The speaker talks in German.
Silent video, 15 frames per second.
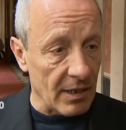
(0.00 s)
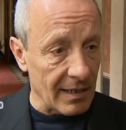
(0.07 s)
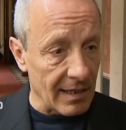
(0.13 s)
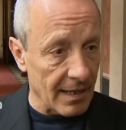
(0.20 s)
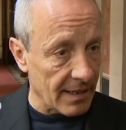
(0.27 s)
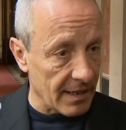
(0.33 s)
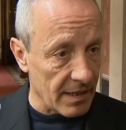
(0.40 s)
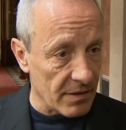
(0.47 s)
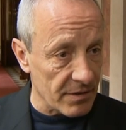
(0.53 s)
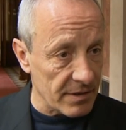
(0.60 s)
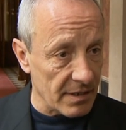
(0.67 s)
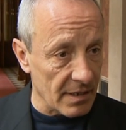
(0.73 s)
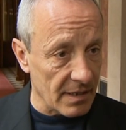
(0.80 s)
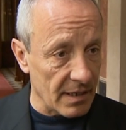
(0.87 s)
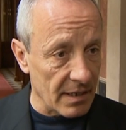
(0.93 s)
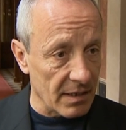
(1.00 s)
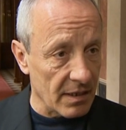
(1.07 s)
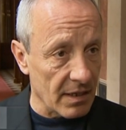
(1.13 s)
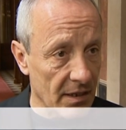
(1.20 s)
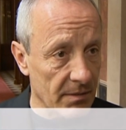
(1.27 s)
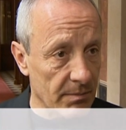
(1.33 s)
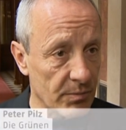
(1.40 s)
eine klare Aussage in
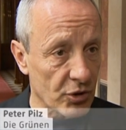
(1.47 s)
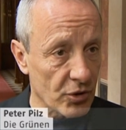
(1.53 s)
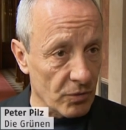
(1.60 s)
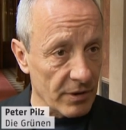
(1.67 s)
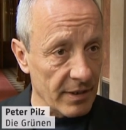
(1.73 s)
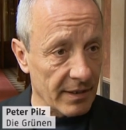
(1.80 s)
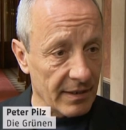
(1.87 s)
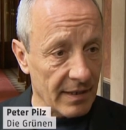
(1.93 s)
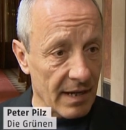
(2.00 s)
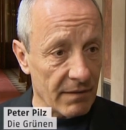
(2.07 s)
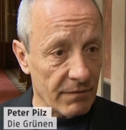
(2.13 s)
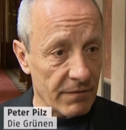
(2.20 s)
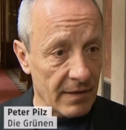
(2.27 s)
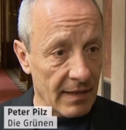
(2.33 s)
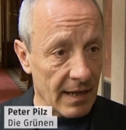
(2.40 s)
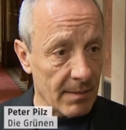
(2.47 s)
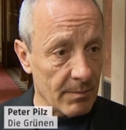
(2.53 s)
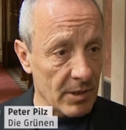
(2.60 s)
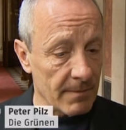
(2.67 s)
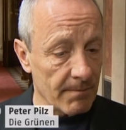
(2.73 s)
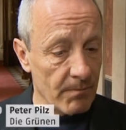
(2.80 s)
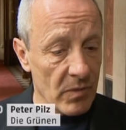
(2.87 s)
einer
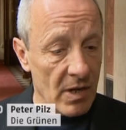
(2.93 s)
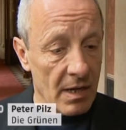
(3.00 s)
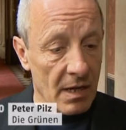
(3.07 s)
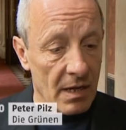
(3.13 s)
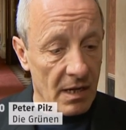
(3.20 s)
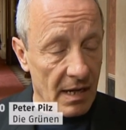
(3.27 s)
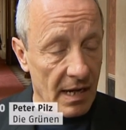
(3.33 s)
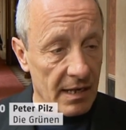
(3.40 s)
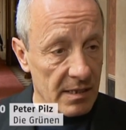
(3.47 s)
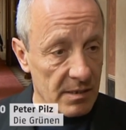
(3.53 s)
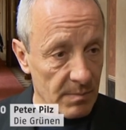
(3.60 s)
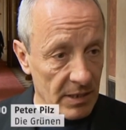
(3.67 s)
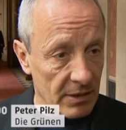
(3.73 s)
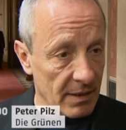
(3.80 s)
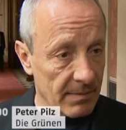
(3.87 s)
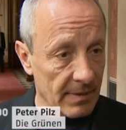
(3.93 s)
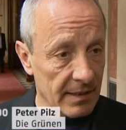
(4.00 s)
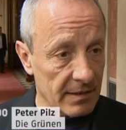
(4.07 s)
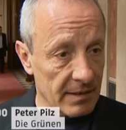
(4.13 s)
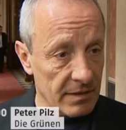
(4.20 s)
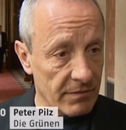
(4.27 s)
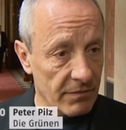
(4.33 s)
Beschuldigten-Einvernahme äh, eines
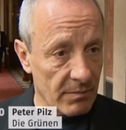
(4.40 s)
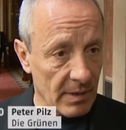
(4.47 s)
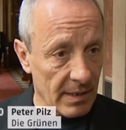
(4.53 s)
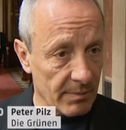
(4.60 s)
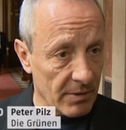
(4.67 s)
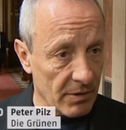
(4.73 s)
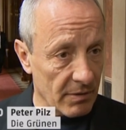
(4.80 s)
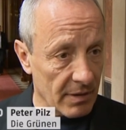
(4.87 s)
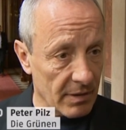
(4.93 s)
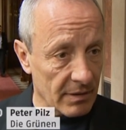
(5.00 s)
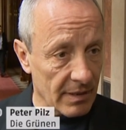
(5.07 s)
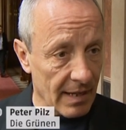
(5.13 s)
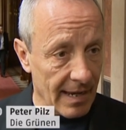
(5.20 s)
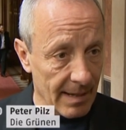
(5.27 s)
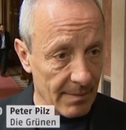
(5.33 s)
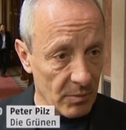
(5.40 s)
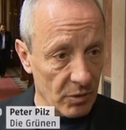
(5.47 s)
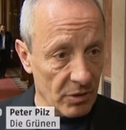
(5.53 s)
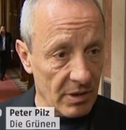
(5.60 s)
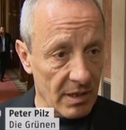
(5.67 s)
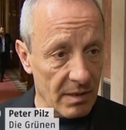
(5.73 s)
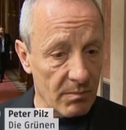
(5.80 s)
Mitarbeiters vom Abgeordneten
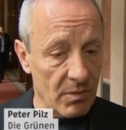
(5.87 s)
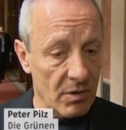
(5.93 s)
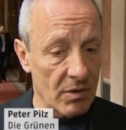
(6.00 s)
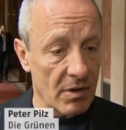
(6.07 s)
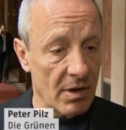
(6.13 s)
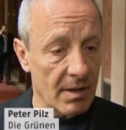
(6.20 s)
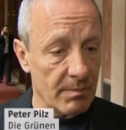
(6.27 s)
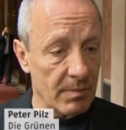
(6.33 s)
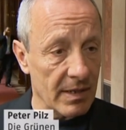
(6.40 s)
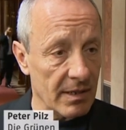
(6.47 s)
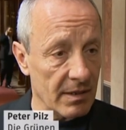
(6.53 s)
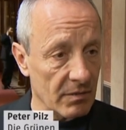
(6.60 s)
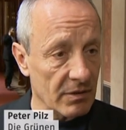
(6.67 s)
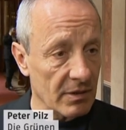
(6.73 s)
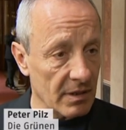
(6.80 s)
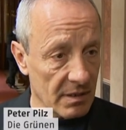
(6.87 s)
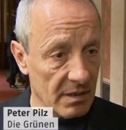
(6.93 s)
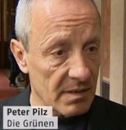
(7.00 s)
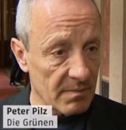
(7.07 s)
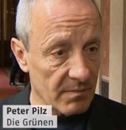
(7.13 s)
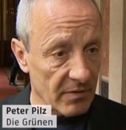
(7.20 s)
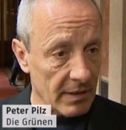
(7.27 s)
Amon im ÖAB und in
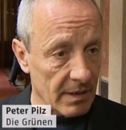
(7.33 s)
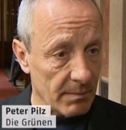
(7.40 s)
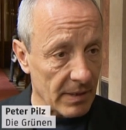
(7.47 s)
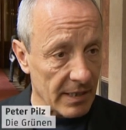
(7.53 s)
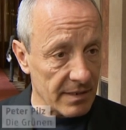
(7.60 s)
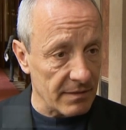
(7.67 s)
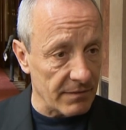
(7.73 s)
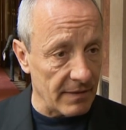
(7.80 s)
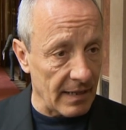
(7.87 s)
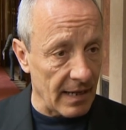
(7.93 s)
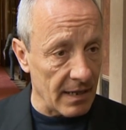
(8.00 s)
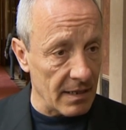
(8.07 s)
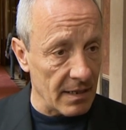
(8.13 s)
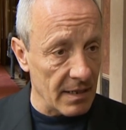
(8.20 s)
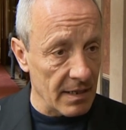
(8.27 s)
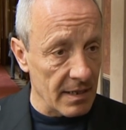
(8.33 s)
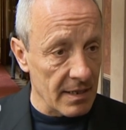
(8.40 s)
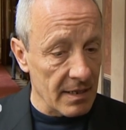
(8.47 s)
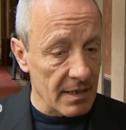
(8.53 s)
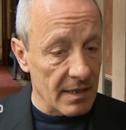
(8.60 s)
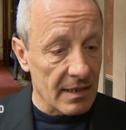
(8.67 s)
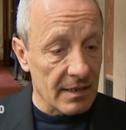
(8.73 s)
diesem Wiener Pressverein,
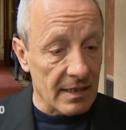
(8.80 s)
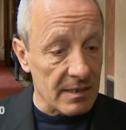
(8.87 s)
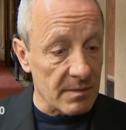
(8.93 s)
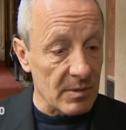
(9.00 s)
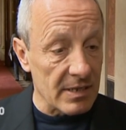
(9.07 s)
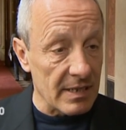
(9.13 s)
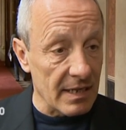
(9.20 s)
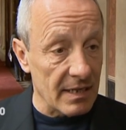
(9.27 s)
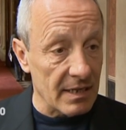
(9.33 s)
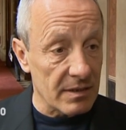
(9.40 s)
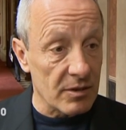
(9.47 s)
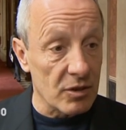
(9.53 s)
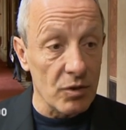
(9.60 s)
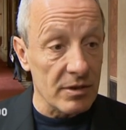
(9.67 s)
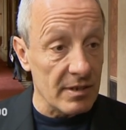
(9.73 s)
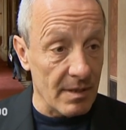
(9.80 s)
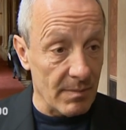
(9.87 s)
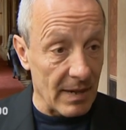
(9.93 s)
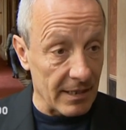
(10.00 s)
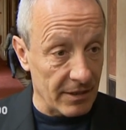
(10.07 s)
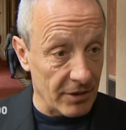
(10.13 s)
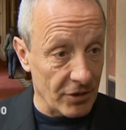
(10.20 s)
dass man sich
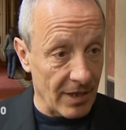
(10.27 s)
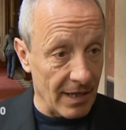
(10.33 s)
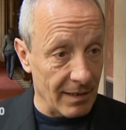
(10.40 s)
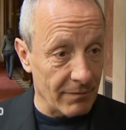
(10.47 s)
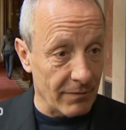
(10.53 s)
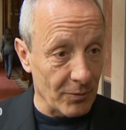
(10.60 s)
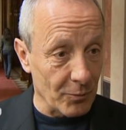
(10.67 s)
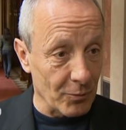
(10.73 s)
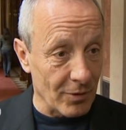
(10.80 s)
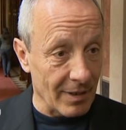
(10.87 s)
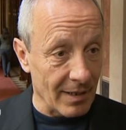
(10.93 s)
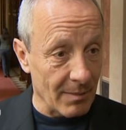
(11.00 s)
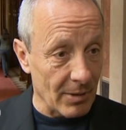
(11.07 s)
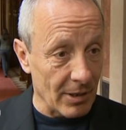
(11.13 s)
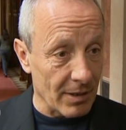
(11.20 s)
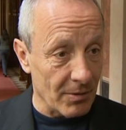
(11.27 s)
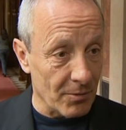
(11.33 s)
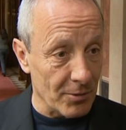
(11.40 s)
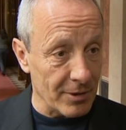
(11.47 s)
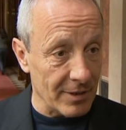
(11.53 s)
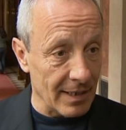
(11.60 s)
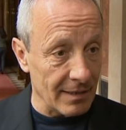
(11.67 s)
systematisch Geld von Unternehmen
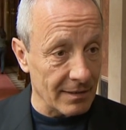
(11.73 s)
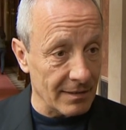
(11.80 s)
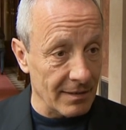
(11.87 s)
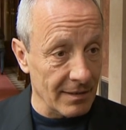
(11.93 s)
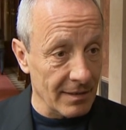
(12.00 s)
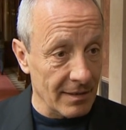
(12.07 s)
geholt hat,